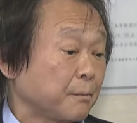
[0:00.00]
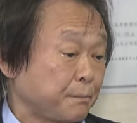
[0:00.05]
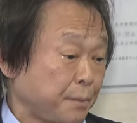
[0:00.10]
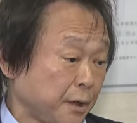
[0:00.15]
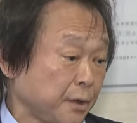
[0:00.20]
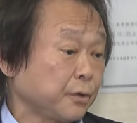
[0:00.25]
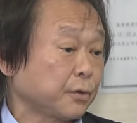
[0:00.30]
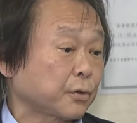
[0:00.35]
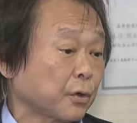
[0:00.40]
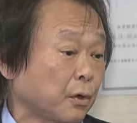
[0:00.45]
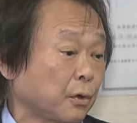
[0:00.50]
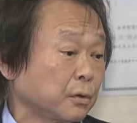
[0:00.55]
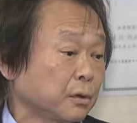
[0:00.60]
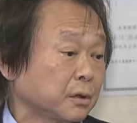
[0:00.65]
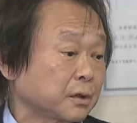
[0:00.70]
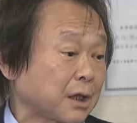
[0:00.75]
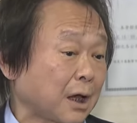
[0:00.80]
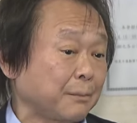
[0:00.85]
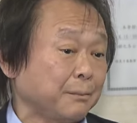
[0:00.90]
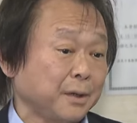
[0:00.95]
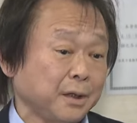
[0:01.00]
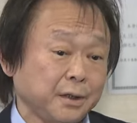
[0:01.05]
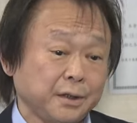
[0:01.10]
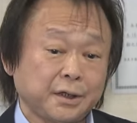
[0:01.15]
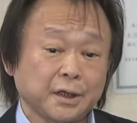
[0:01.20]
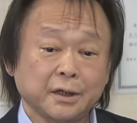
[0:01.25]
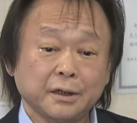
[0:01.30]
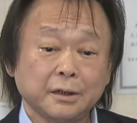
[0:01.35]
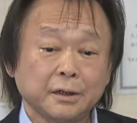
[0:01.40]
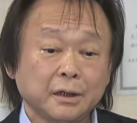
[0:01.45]
屏东，他每
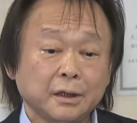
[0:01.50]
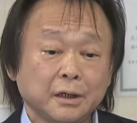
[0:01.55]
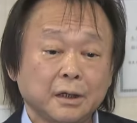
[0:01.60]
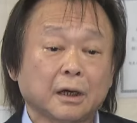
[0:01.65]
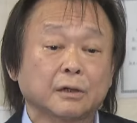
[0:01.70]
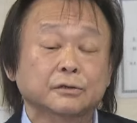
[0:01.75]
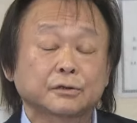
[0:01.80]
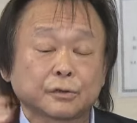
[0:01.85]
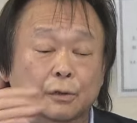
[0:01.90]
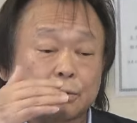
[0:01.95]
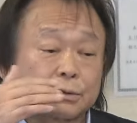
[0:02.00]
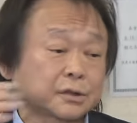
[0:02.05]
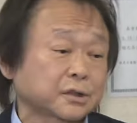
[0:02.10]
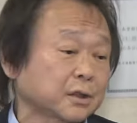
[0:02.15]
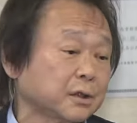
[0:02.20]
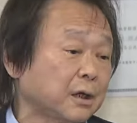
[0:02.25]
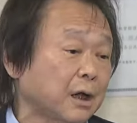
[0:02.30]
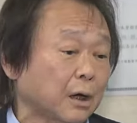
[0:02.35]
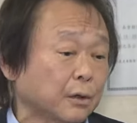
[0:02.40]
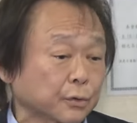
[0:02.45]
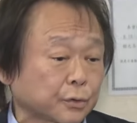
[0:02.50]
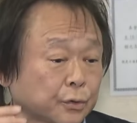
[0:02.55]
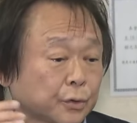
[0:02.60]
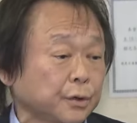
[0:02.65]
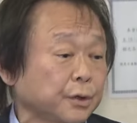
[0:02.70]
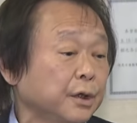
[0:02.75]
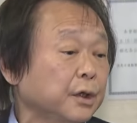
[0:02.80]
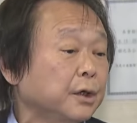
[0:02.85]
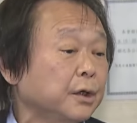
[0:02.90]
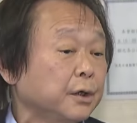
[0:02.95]
天要舟车劳顿，